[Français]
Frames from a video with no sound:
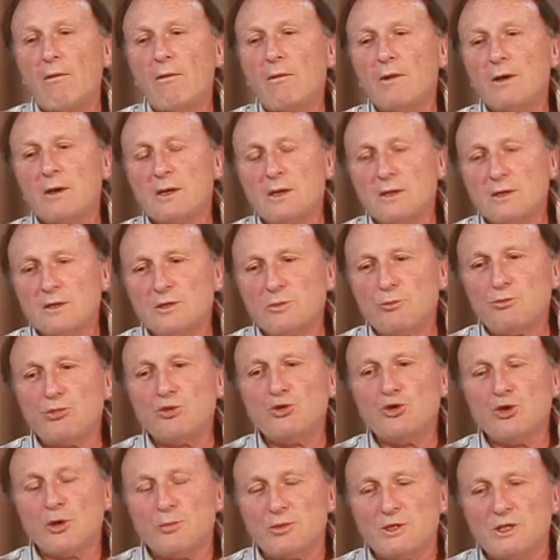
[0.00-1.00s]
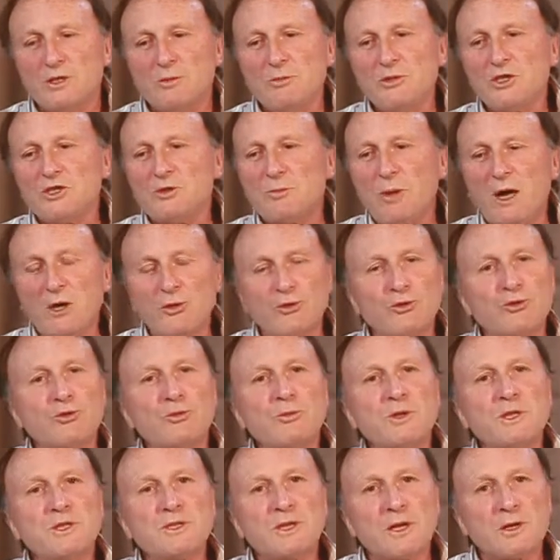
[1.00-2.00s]
Les, plus optimistes parlent de
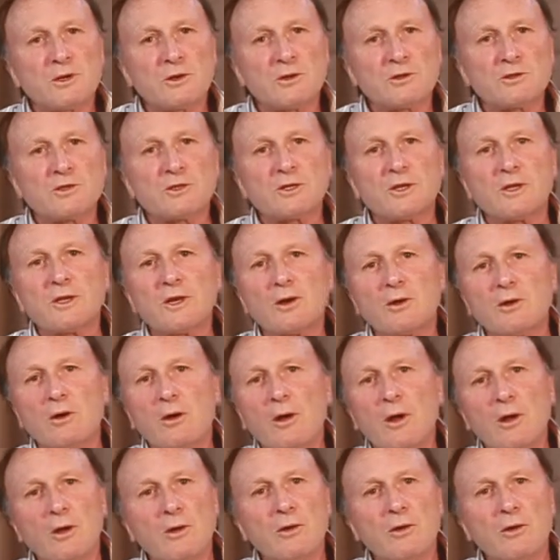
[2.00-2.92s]
2050, c'est-à-dire,